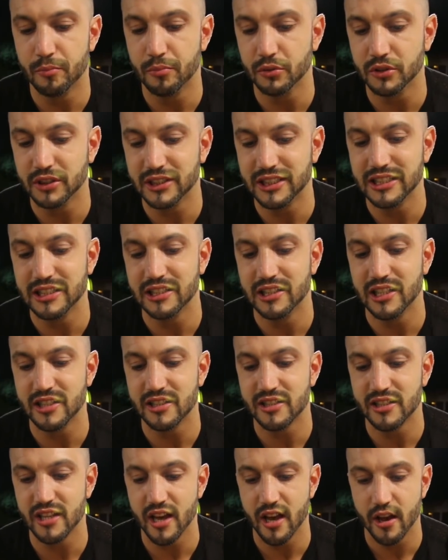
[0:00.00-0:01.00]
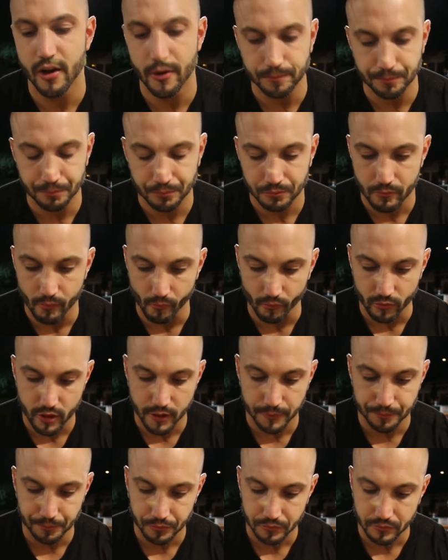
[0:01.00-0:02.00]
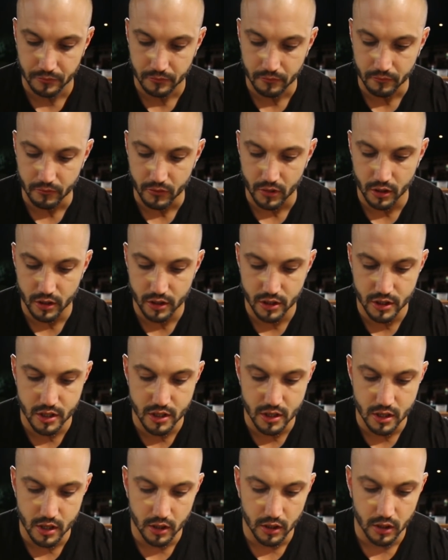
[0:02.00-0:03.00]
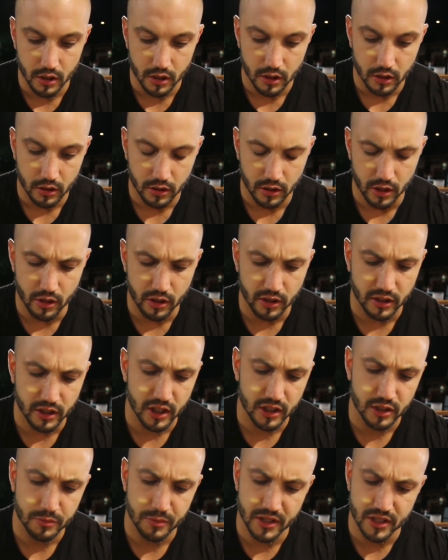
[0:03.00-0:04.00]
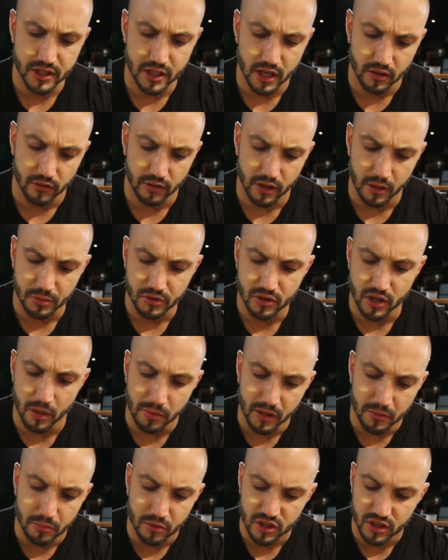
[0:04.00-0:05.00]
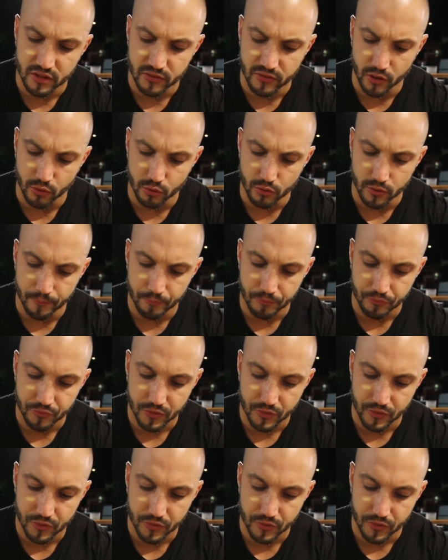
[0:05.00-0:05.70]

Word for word: petit dessert qui est très spécial. On a y a plein de petites verrues.